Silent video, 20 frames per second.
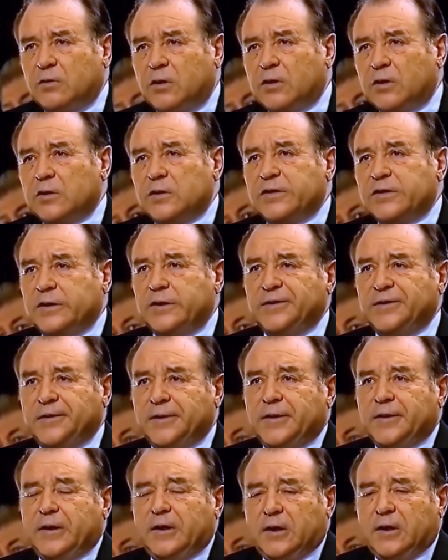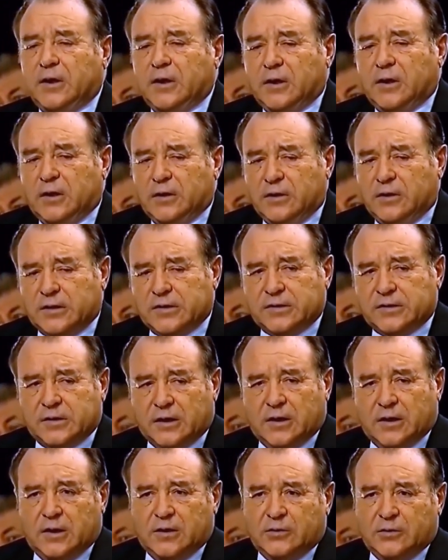worden sind, dass
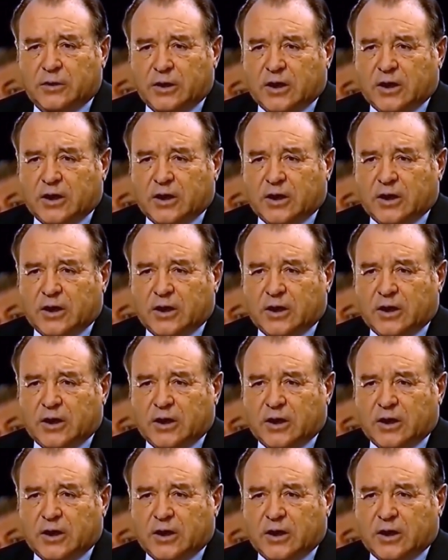also